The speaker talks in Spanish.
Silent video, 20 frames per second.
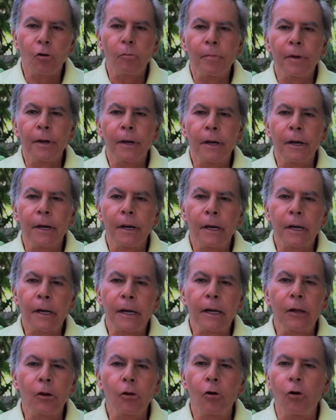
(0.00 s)
no
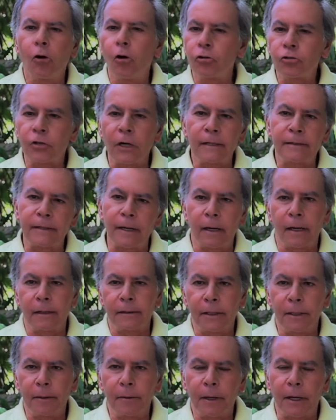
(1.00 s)
me quedó otra
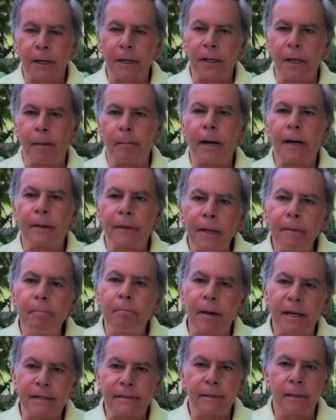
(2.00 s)
alternativa que llamar de
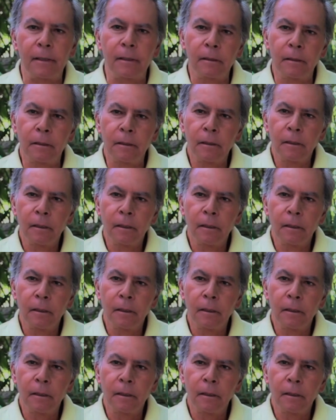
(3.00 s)
imbécil